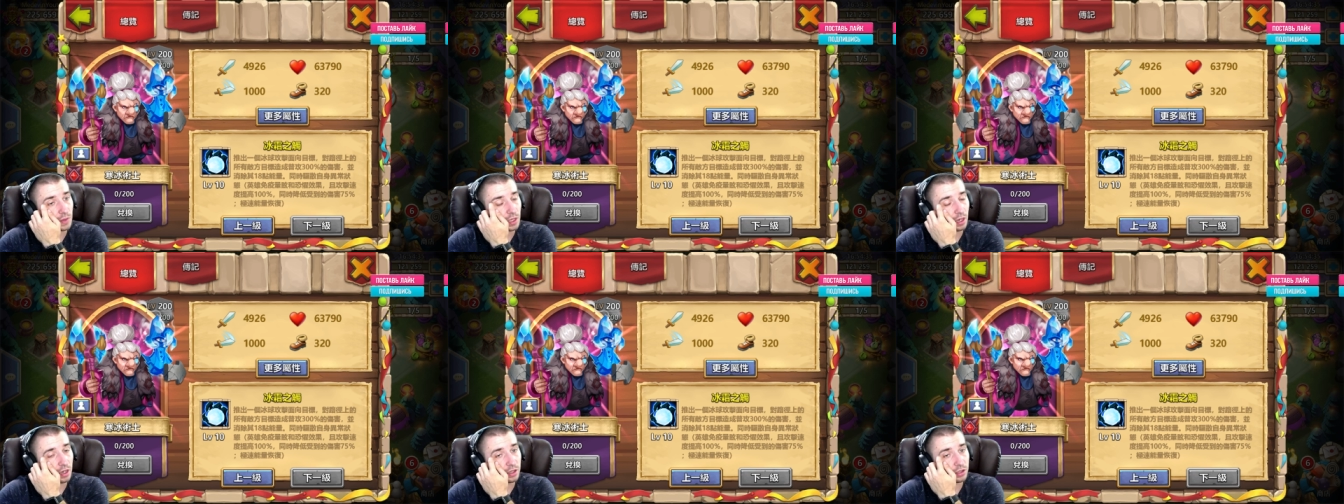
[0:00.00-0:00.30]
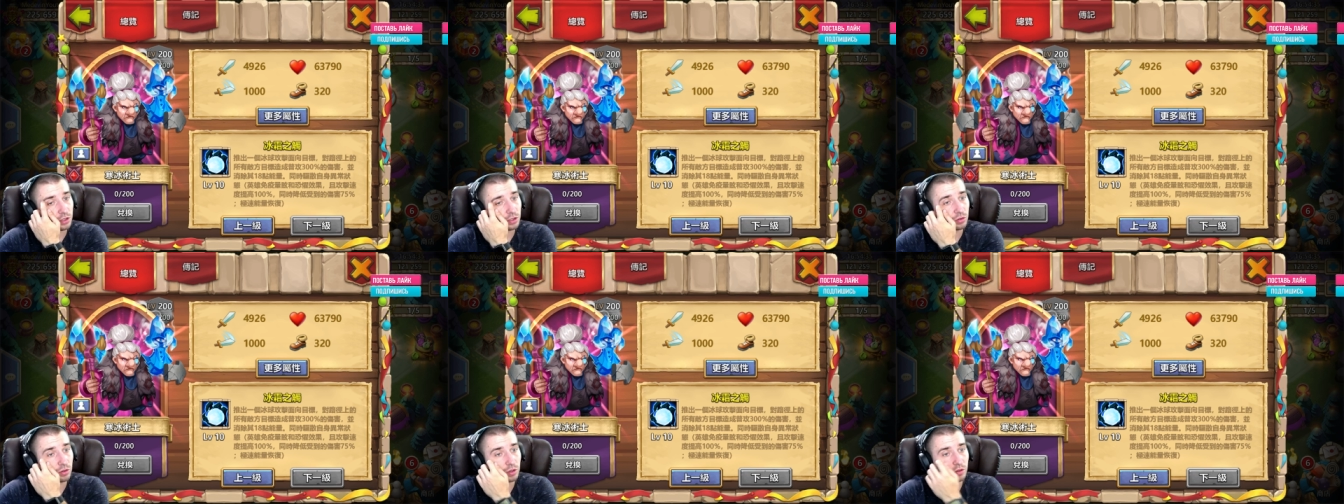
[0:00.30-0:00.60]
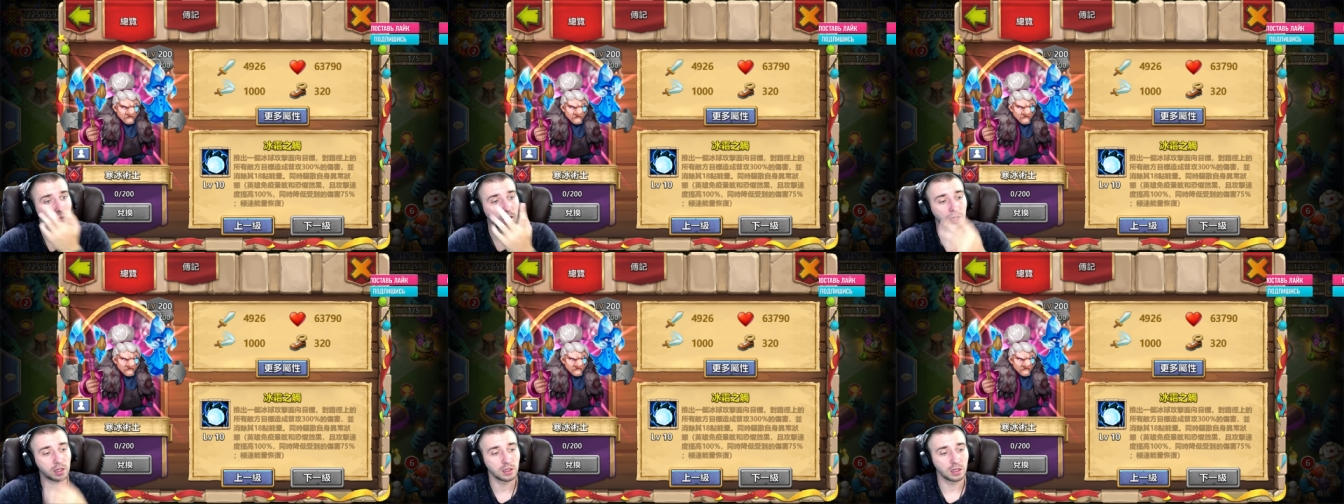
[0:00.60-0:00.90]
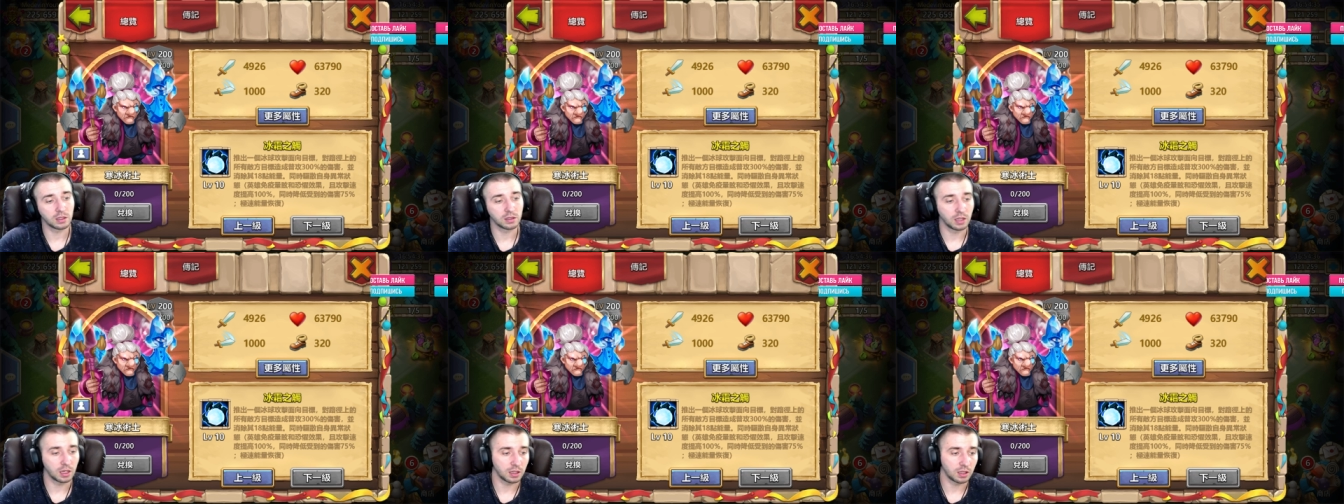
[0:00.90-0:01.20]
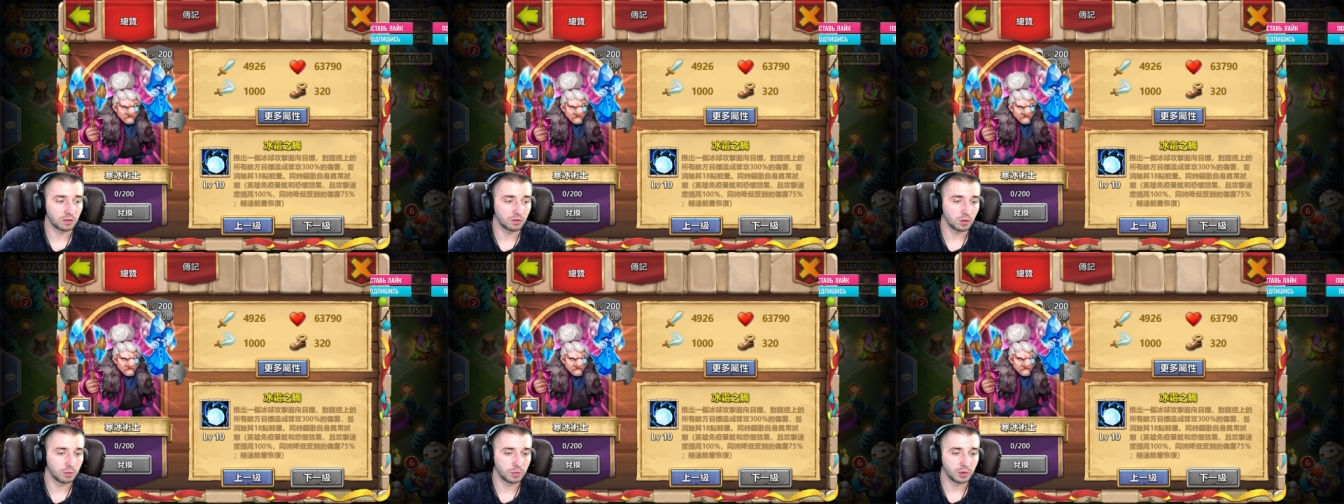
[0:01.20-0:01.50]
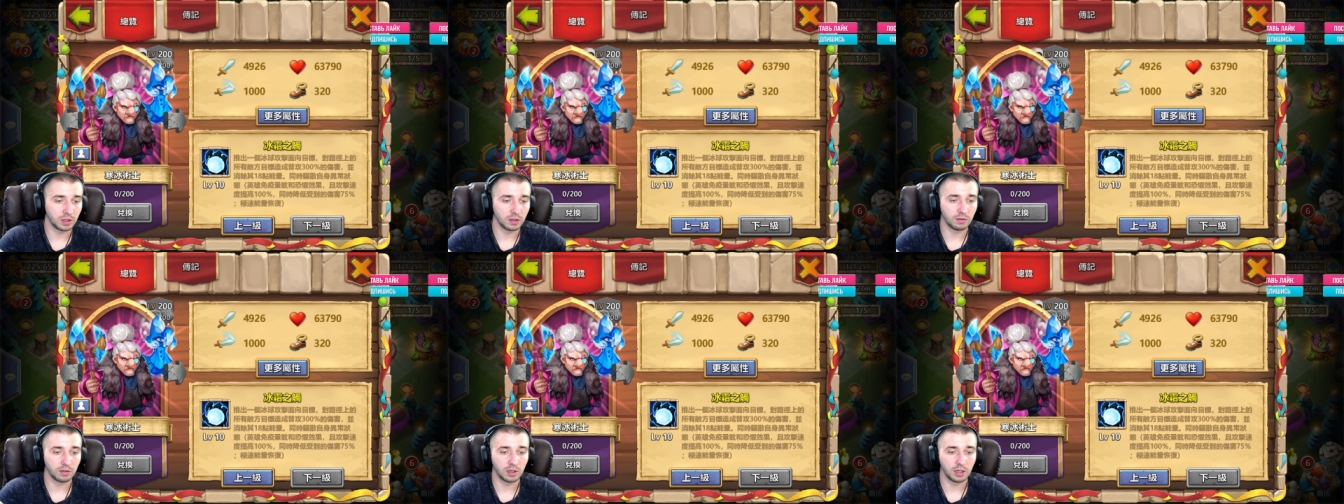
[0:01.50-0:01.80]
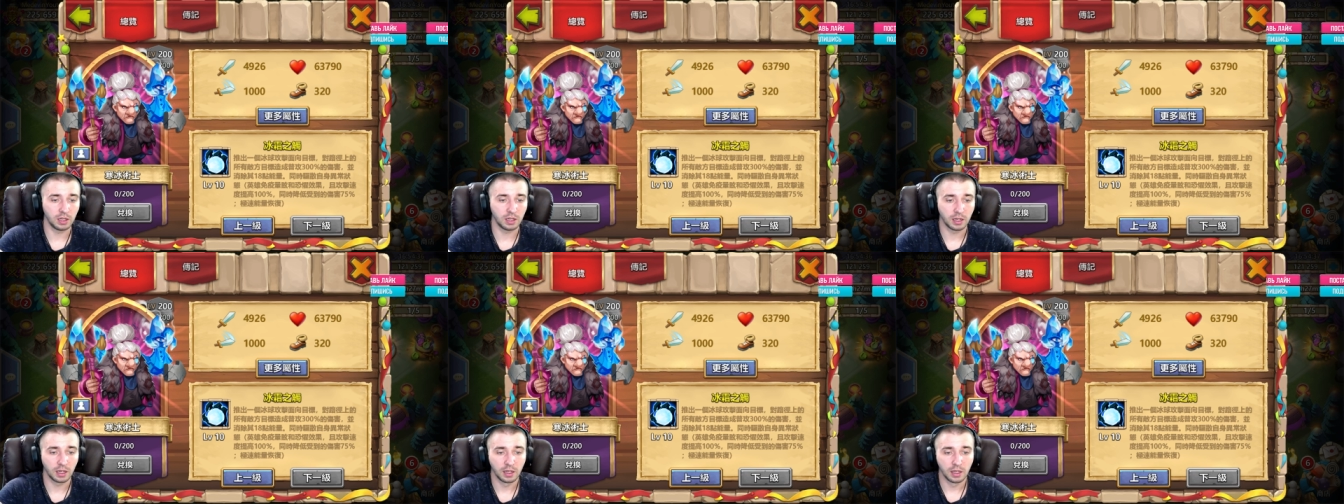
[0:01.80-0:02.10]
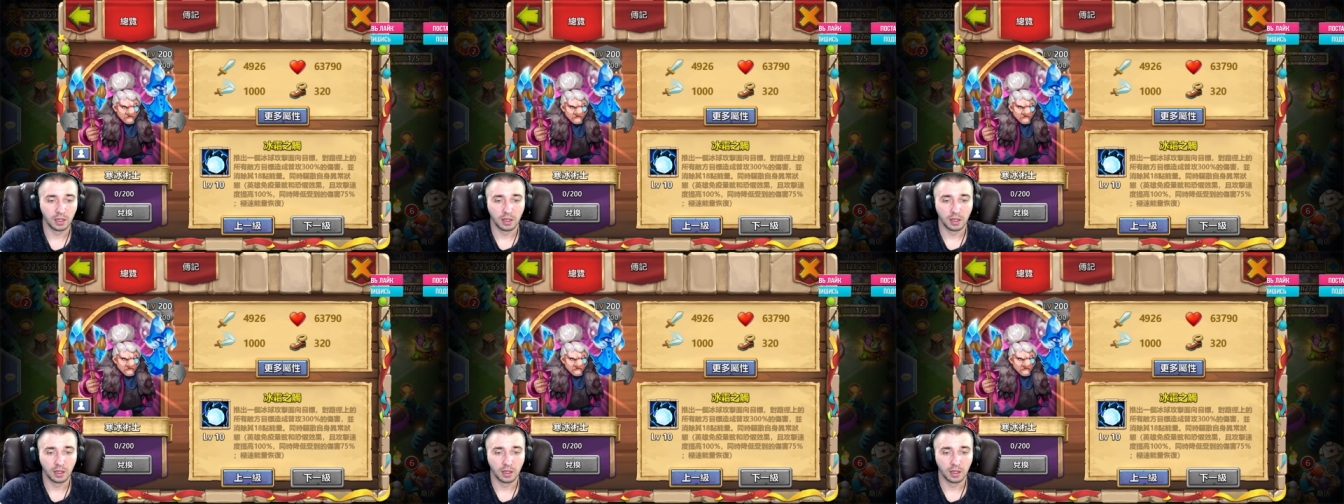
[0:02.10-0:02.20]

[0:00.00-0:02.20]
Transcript: Ледяной Варлок, так его перевели,